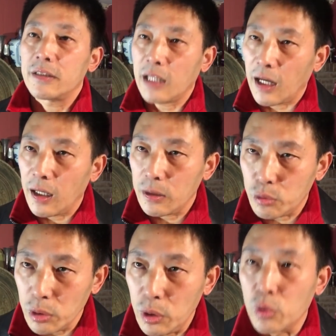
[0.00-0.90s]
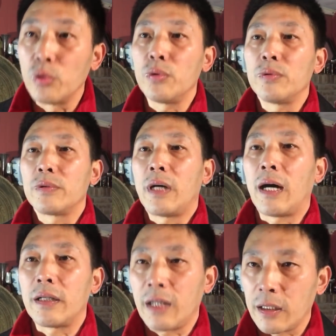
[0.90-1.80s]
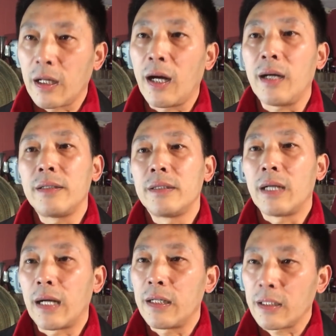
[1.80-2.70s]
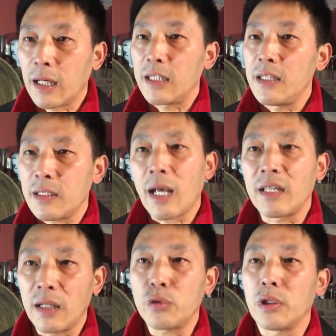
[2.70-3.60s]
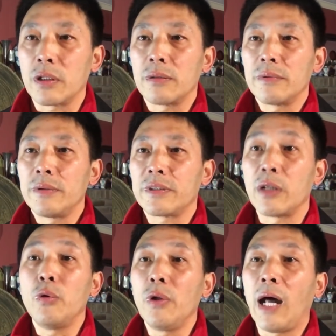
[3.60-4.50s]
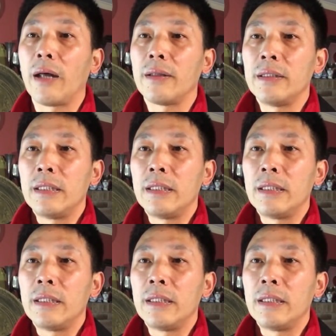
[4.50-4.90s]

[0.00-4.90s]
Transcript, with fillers: 才最终啊让他啊让他阴差阳错成功了。